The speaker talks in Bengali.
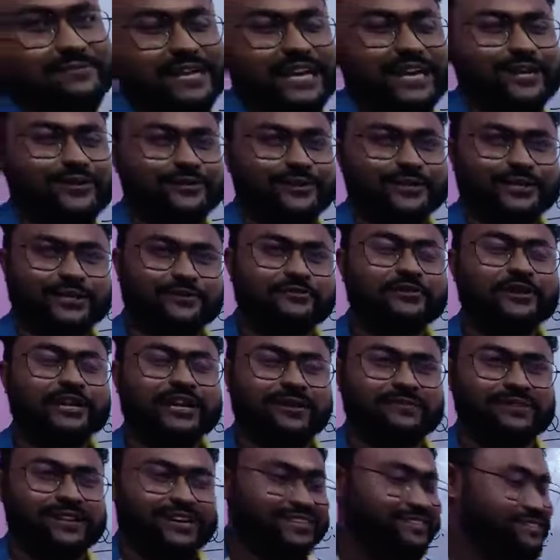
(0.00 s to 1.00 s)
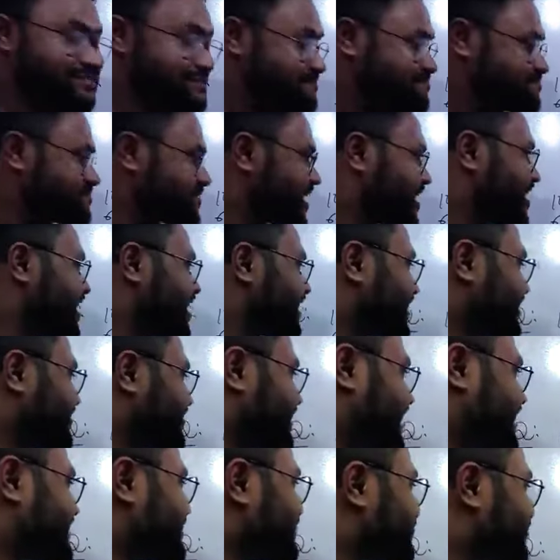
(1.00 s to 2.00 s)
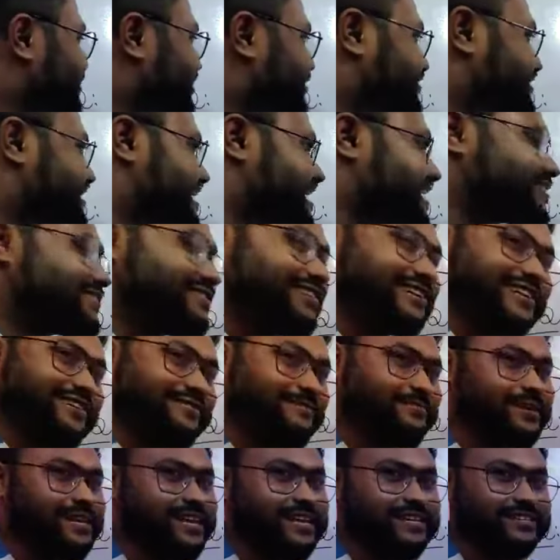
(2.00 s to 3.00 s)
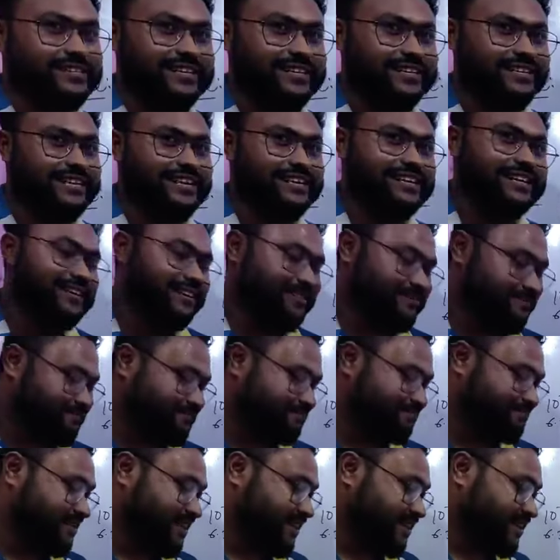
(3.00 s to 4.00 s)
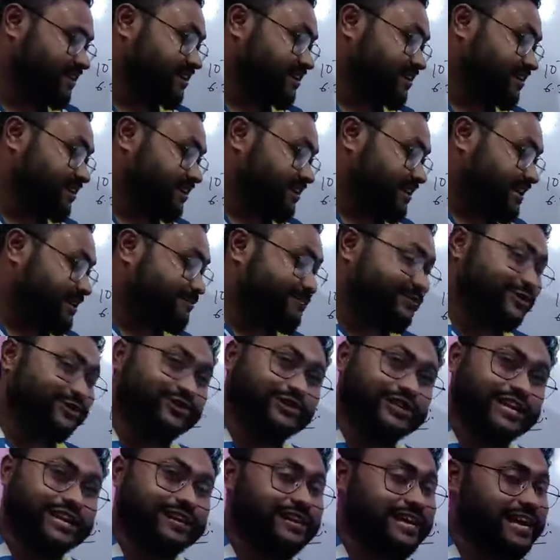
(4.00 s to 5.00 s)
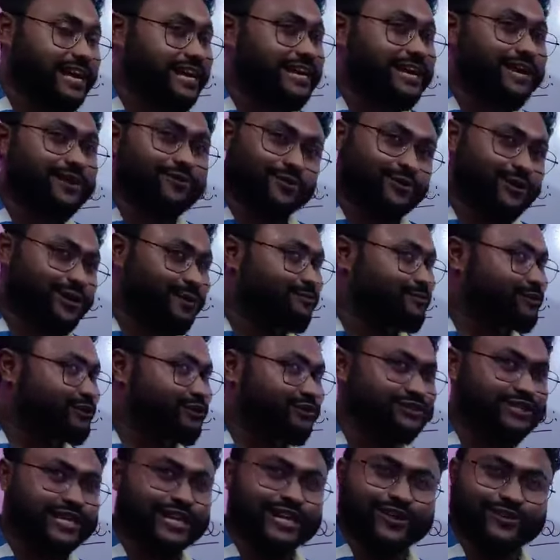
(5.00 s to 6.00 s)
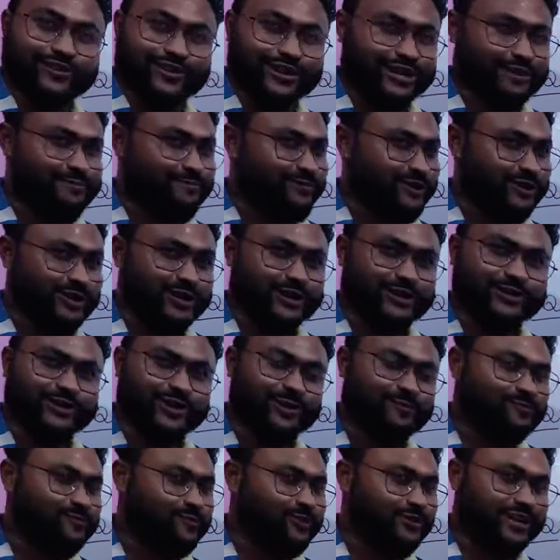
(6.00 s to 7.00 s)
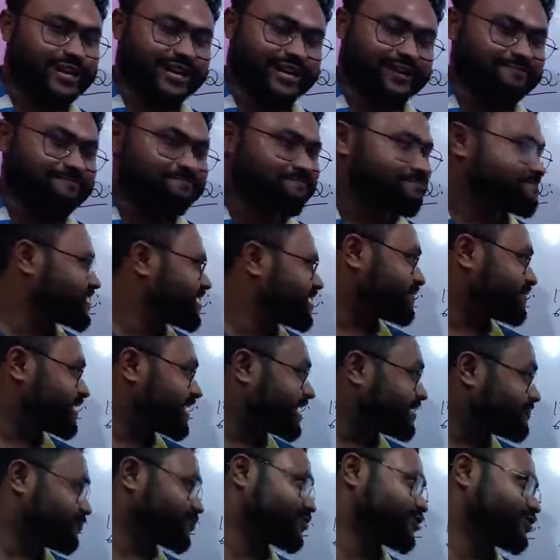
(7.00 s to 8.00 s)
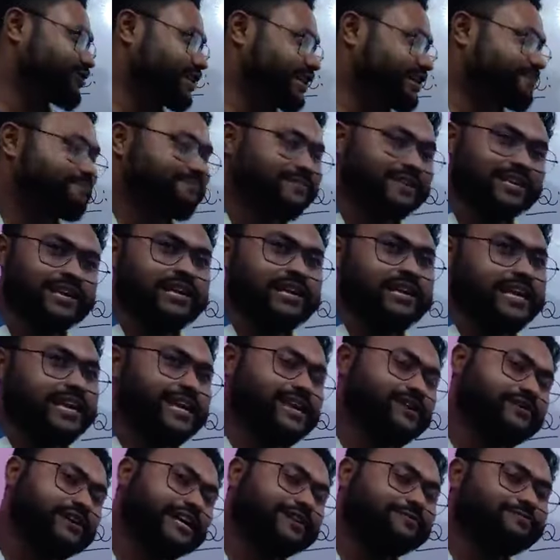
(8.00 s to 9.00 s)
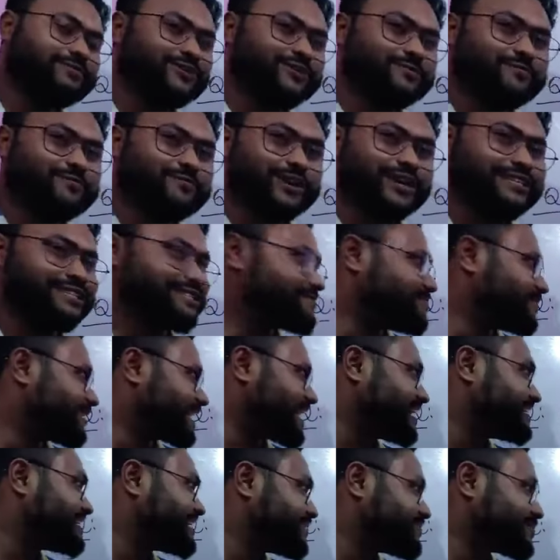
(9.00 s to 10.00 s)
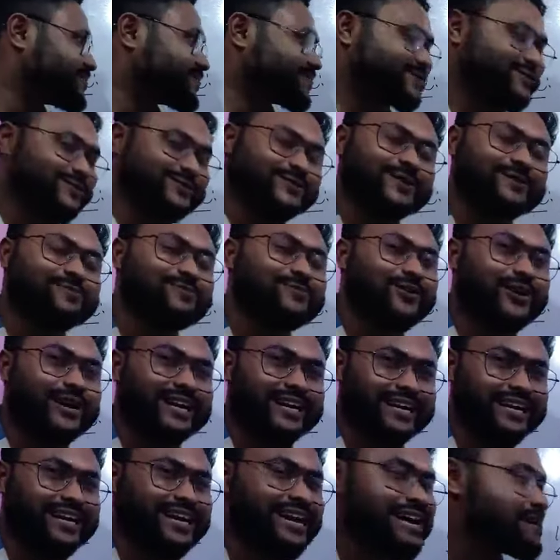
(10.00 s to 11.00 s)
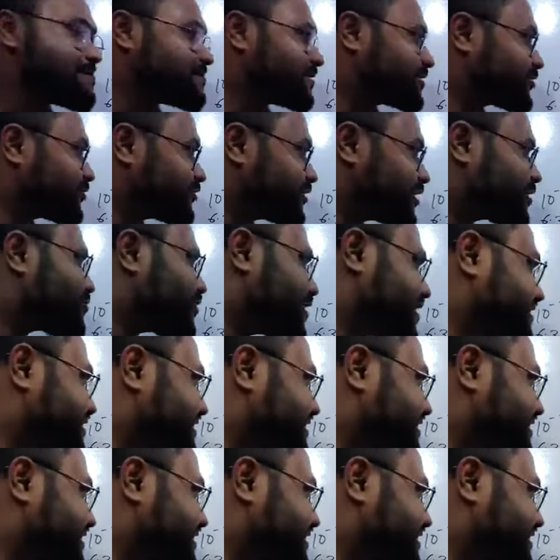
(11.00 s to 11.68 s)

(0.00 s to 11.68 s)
পারতাম ক্যালকুলেটর ফেলে আমার কাছে কিন্তু এটা উইদাউট ক্যালকুলেটর মিলাই জানি দেখি এ পর্যন্ত এর আগে কখনোই উইদাউট ক্যালকুলেটর এই প্রশ্নটা সলভ করে নেই মানে এই প্রশ্নটা এর আগে অ্যাডমিশন করাইছি বাট এই টাইপের প্রশ্ন সলভ করাইনি তোদের